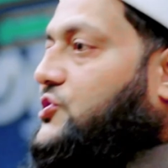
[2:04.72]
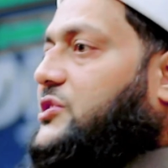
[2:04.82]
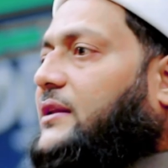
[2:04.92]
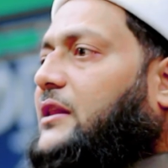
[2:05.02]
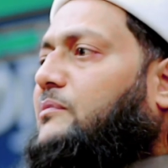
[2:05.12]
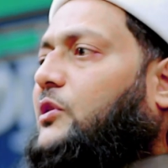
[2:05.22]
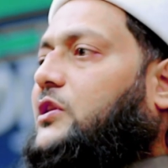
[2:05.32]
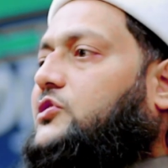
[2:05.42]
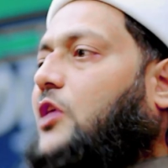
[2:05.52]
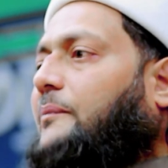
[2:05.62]
মুশ্রিকদের
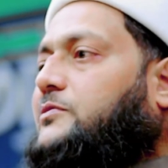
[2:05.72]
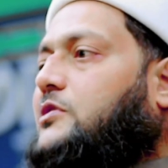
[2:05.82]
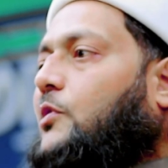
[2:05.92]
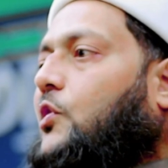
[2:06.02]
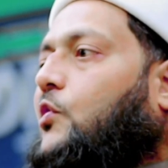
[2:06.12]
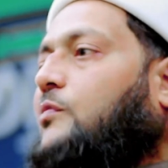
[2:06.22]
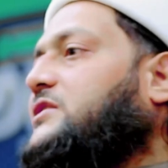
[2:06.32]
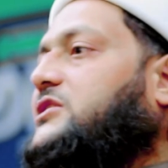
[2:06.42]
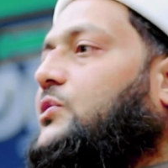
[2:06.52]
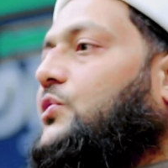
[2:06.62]
মধ্যে সবচেয়ে বড়
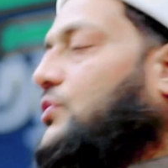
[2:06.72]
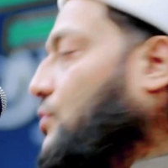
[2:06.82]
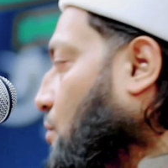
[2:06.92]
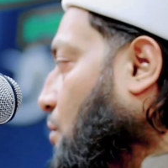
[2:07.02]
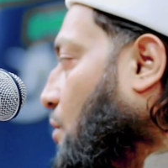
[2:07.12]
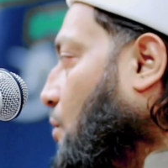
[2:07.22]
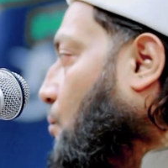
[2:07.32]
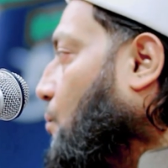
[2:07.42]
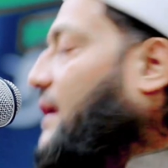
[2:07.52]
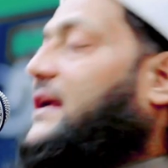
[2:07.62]
কবি ছিল
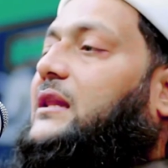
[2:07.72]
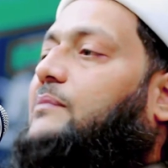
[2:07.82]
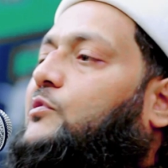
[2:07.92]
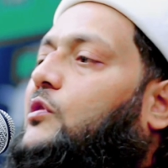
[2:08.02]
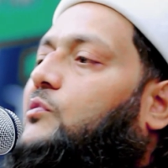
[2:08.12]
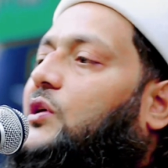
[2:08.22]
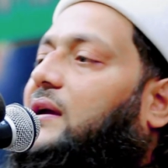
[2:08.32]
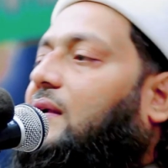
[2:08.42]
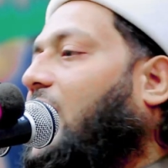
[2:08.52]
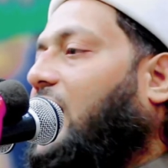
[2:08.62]
ওয়ালিদ ইবনুল
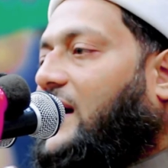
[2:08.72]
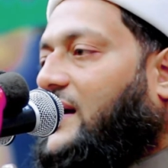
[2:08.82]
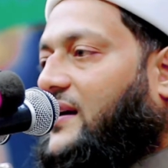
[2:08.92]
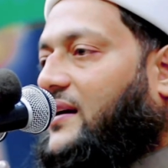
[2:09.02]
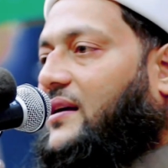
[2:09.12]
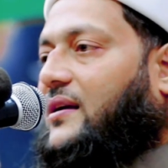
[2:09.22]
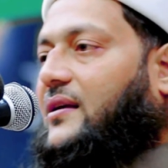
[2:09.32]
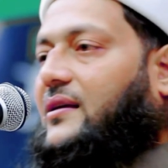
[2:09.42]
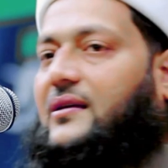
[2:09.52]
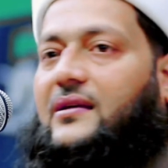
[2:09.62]
মুগিরা
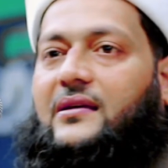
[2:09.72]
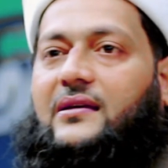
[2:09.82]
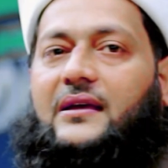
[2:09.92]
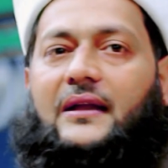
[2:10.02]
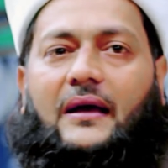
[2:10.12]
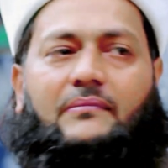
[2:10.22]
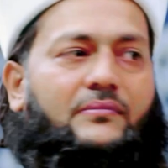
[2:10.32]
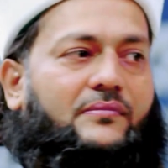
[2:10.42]
কি নাম